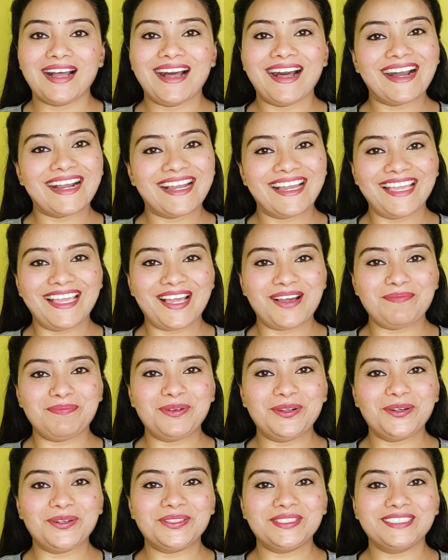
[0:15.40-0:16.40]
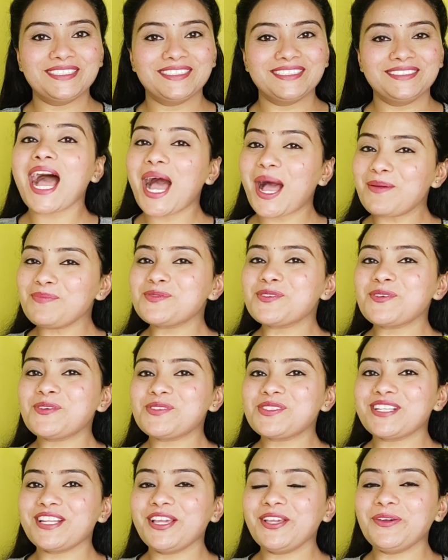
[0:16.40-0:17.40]
आ गए आप लोग आप
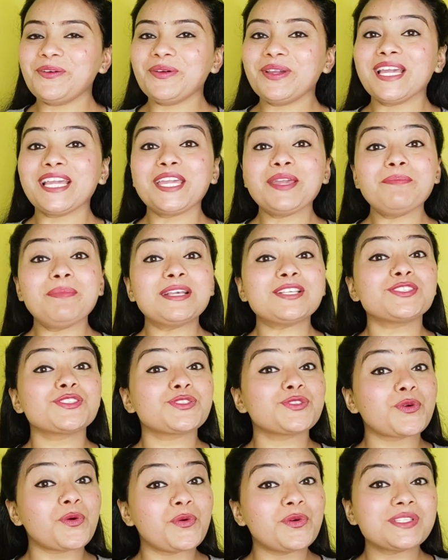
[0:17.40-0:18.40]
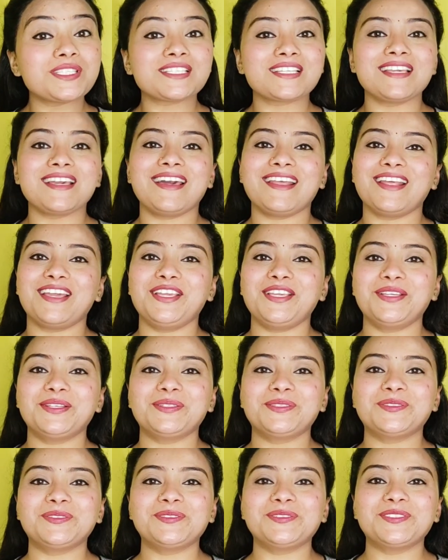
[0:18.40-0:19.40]
सोच रहे होंगे कि मैं सोच क्या रही
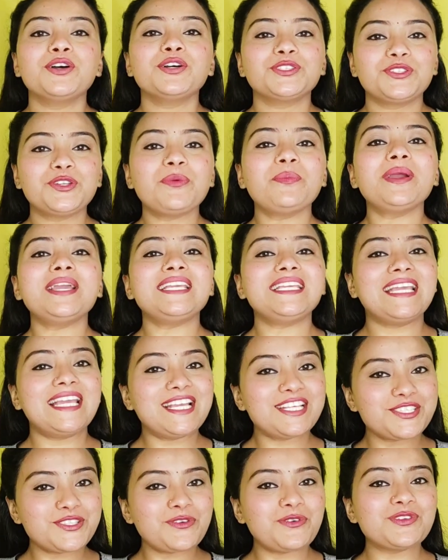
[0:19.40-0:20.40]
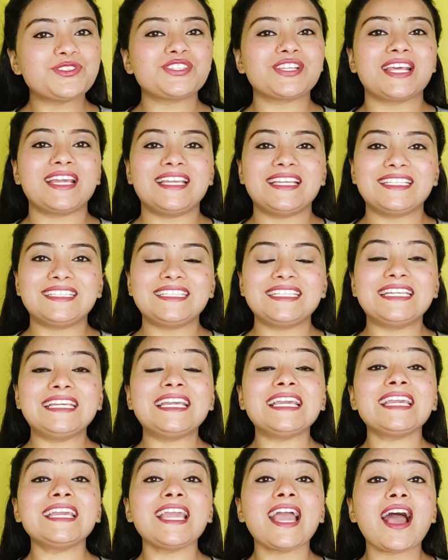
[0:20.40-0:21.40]
हूँ तो मैं ये सोच रही
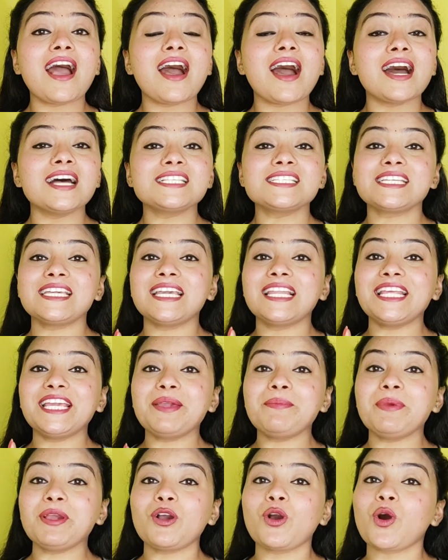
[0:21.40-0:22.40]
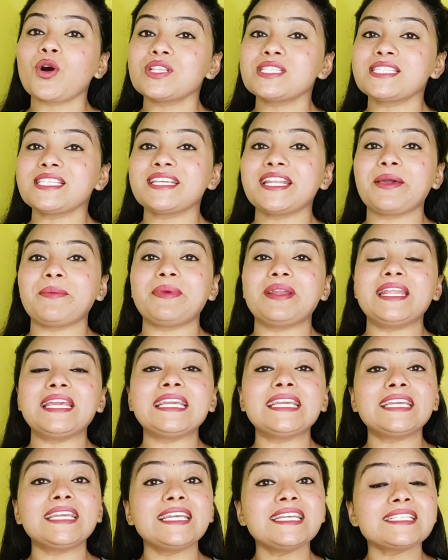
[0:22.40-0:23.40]
थी कि आज के लिए मैं कौन सी
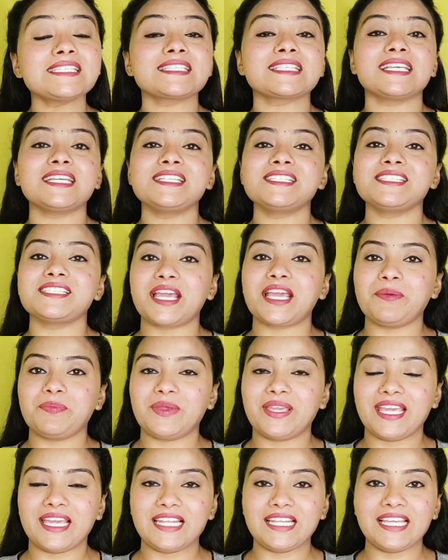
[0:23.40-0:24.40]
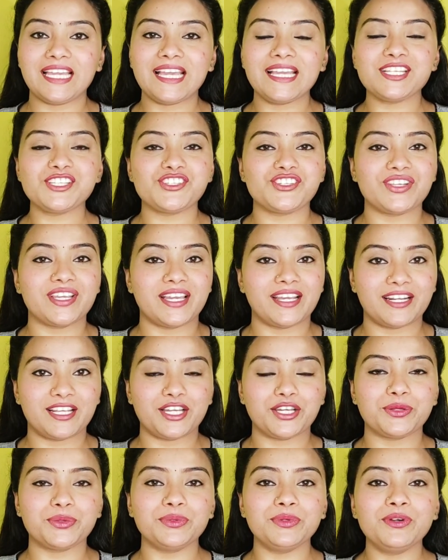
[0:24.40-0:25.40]
रेमेडी किस स्किन टाइप के लिए शेयर
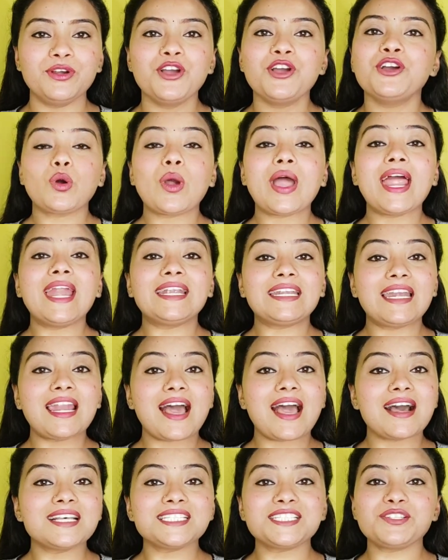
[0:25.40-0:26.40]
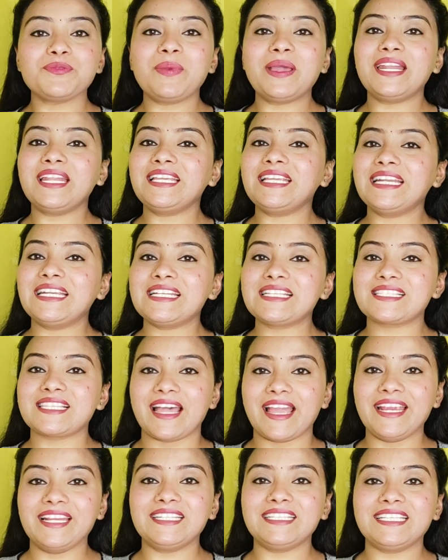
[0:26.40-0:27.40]
करूँ तो एट लास्ट मैंने ये
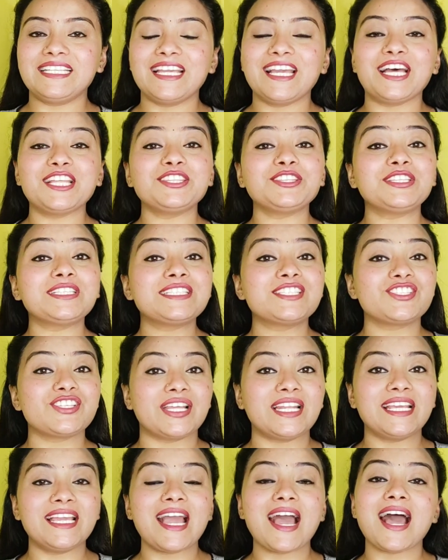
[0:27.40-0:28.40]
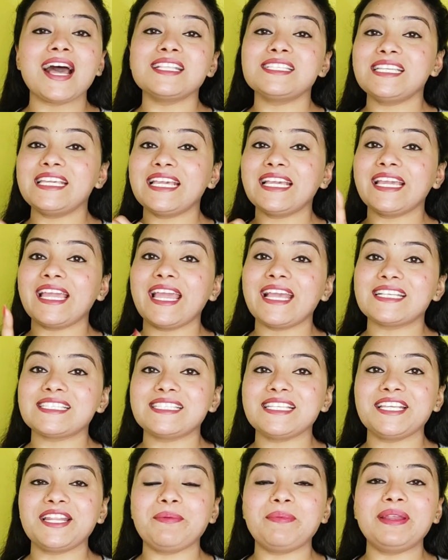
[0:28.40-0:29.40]
डिसाइड किया चलिए आज एक
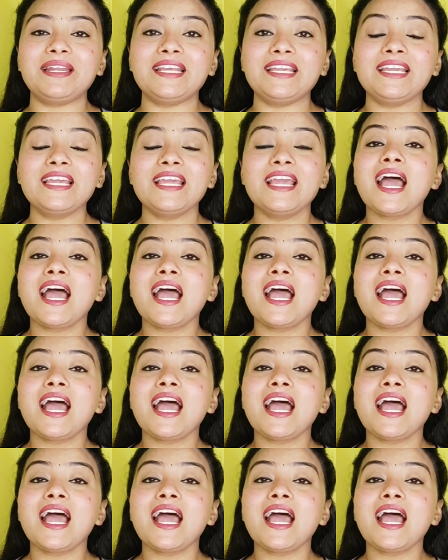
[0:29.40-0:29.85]
ऐसी रेमेडी